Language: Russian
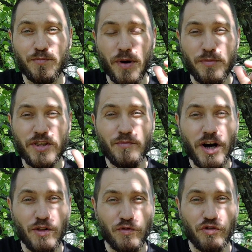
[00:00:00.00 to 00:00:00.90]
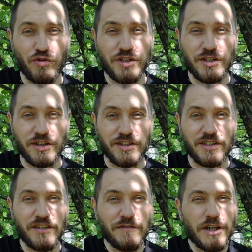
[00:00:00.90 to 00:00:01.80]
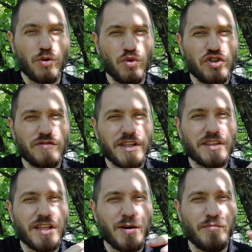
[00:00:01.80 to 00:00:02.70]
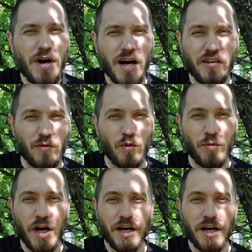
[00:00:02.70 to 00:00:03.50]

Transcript: по минималу все делать, не выкручивать на максимум.